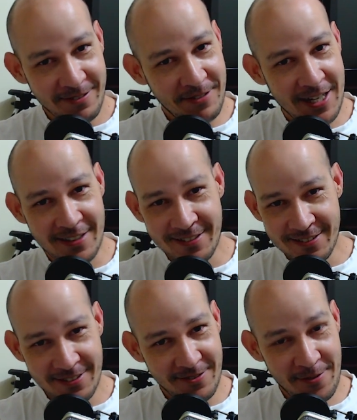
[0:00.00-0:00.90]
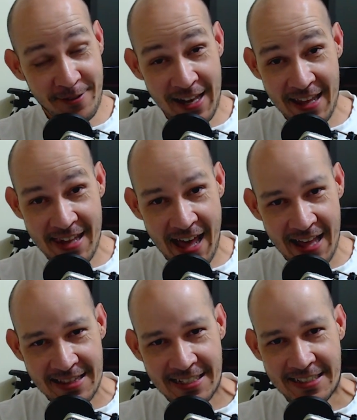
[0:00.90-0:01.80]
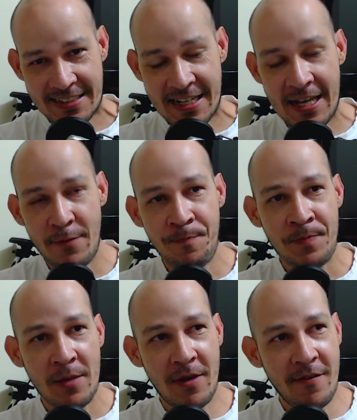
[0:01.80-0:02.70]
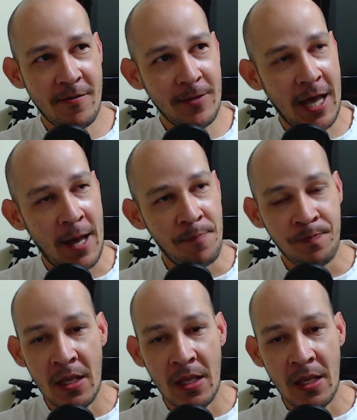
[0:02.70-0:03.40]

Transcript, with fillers: Mano, não vou falar nada, tá? Mas vamos lá.